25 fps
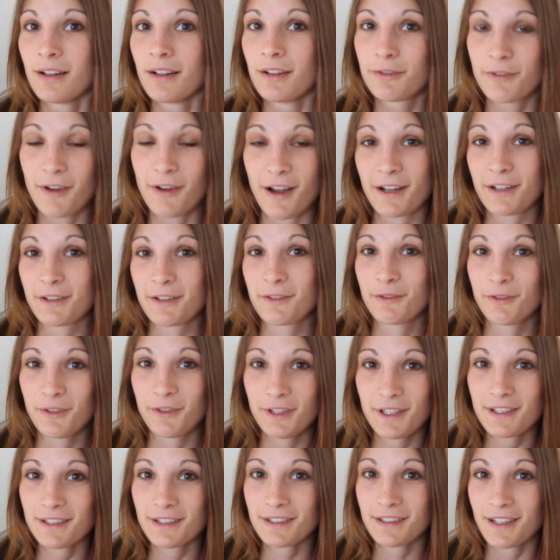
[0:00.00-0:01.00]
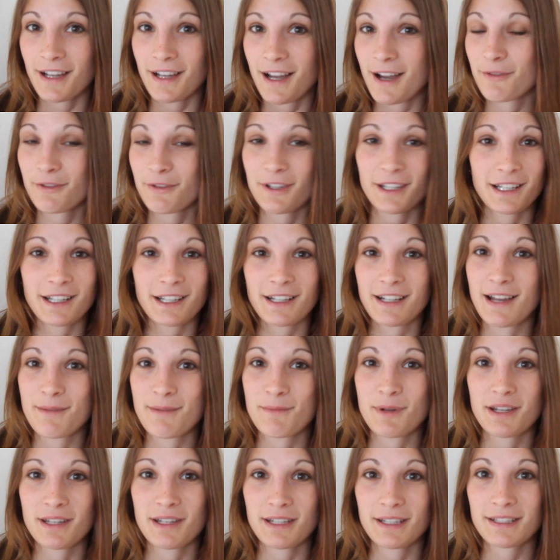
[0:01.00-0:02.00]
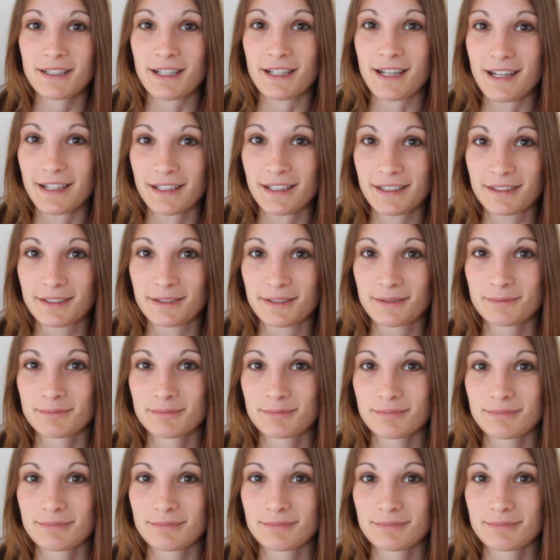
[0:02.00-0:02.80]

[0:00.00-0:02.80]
Fakt 4. Haflinger kann man nicht reiten.